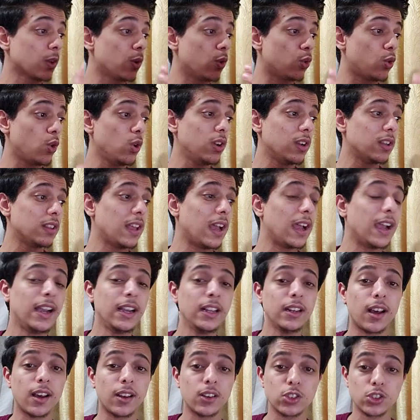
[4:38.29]
وكل ده
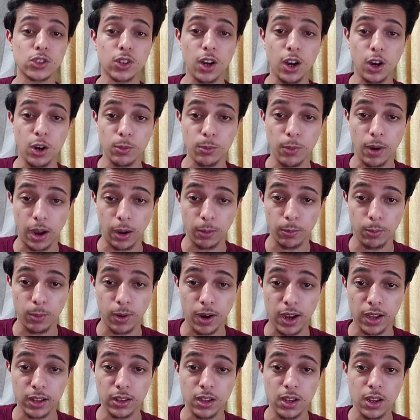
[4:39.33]
احنا هنشرحه مع
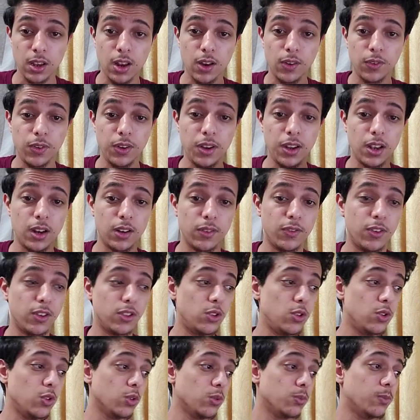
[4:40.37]
بعض في
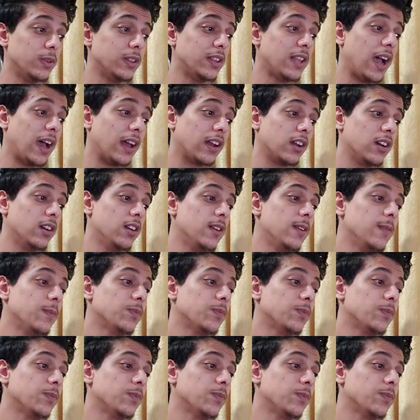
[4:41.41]
الفيديو بتاعنا